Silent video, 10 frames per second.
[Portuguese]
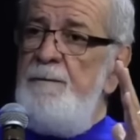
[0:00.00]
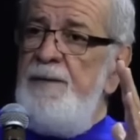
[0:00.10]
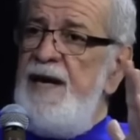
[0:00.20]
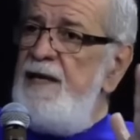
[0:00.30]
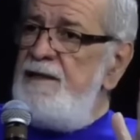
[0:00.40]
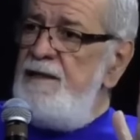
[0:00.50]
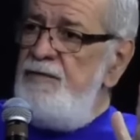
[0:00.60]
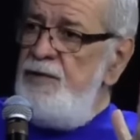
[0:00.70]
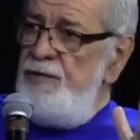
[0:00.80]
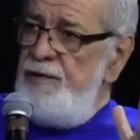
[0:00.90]

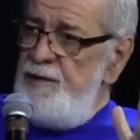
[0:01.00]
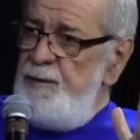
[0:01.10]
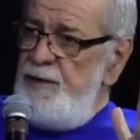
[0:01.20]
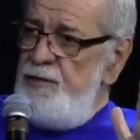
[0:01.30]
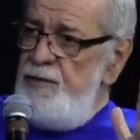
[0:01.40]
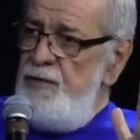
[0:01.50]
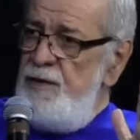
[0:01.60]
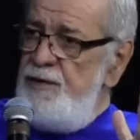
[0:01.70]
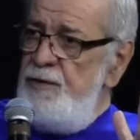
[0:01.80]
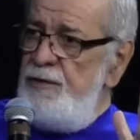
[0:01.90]
pregação de outras
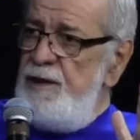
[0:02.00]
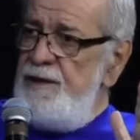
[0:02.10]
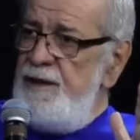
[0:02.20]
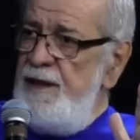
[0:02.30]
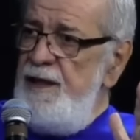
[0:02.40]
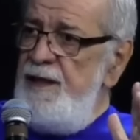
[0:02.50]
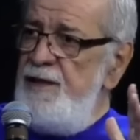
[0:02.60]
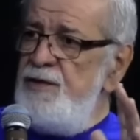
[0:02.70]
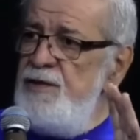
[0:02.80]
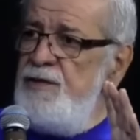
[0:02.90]
pessoas, de outras
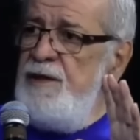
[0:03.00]
igrejas,